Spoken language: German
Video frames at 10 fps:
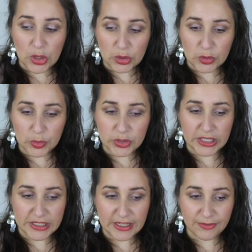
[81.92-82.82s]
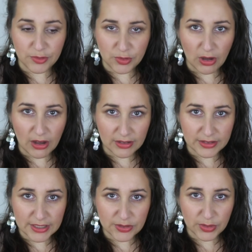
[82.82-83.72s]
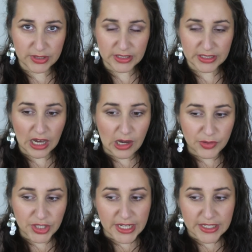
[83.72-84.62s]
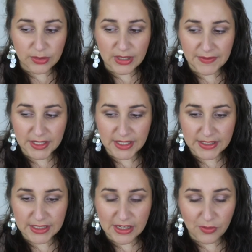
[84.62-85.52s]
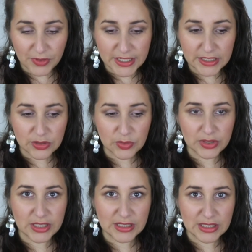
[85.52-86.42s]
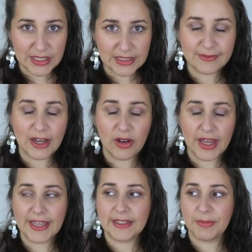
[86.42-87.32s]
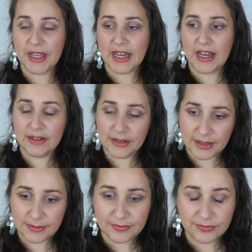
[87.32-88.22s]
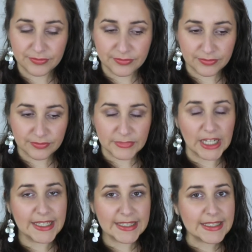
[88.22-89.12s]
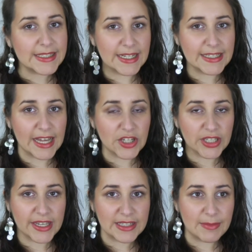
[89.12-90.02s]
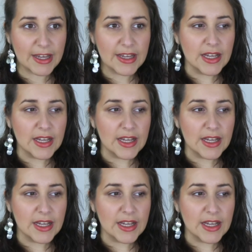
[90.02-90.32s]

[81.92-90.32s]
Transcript: du musst jetzt dafür sorgen, dass du jetzt nicht aufstehst, du darfst dich jetzt nicht aufrichten und dieses Liegen war auch echt mega, äh, ja, Liegen ist ja nicht anstrengend, aber